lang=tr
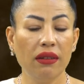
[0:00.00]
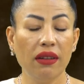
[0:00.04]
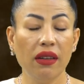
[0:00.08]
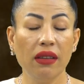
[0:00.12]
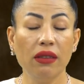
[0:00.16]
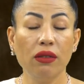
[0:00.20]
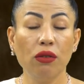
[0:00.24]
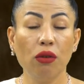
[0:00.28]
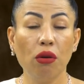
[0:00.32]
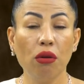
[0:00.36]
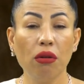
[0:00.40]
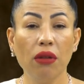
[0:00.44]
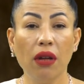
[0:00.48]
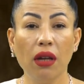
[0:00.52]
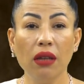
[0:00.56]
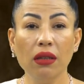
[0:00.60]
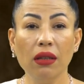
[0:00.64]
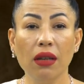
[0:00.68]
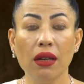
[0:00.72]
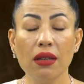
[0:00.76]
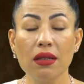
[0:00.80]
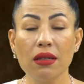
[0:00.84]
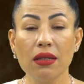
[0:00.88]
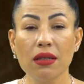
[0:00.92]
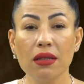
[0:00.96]
retro
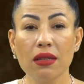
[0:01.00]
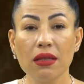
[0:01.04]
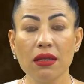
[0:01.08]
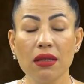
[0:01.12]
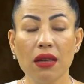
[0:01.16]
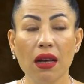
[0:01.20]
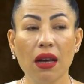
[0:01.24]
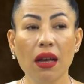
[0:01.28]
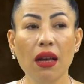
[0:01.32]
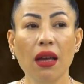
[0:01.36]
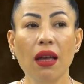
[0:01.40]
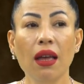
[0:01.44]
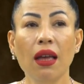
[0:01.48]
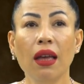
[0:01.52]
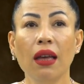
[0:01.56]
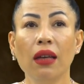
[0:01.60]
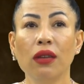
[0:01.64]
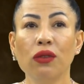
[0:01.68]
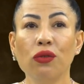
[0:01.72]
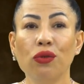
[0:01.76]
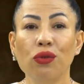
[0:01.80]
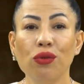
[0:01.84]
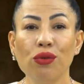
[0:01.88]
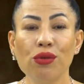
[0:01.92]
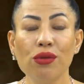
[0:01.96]
olan aslında
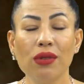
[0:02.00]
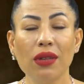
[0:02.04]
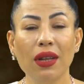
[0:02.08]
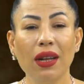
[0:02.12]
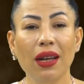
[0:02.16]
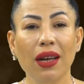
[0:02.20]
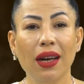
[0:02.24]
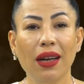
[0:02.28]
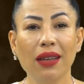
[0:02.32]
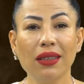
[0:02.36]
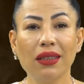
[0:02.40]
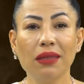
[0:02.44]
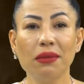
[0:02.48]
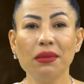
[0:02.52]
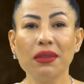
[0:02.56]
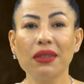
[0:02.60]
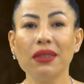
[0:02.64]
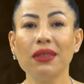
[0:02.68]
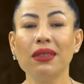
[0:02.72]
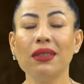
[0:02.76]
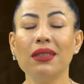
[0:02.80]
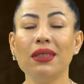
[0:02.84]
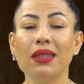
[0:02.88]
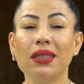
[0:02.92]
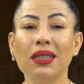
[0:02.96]
duygusal
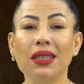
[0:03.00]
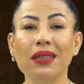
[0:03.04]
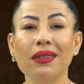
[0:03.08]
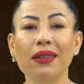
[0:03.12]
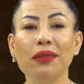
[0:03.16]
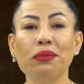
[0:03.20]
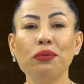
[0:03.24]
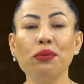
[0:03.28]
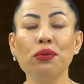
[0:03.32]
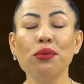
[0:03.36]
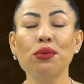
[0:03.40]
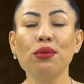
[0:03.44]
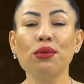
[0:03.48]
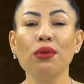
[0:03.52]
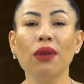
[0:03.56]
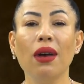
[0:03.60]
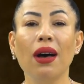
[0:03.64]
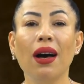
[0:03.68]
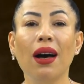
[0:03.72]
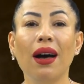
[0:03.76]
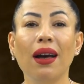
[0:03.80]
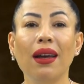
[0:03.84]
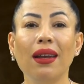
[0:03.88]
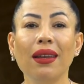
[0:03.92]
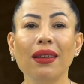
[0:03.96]
hayatımızı sisli ve puslu
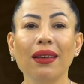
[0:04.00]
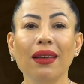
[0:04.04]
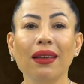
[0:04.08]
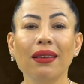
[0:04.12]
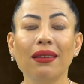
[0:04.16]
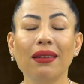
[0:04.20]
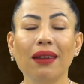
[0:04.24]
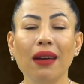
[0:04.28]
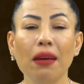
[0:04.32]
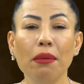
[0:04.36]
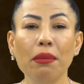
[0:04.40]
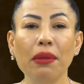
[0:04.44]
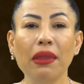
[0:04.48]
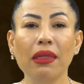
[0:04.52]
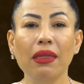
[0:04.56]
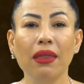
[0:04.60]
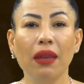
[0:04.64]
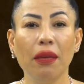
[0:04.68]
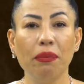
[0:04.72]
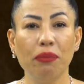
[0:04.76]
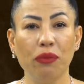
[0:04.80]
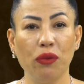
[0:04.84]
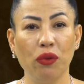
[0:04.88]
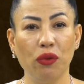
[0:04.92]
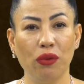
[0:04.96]
hale getiren bir
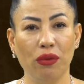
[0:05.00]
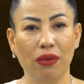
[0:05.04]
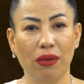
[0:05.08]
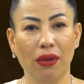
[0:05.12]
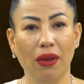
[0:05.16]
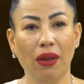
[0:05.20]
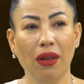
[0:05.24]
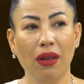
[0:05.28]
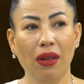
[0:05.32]
Neptün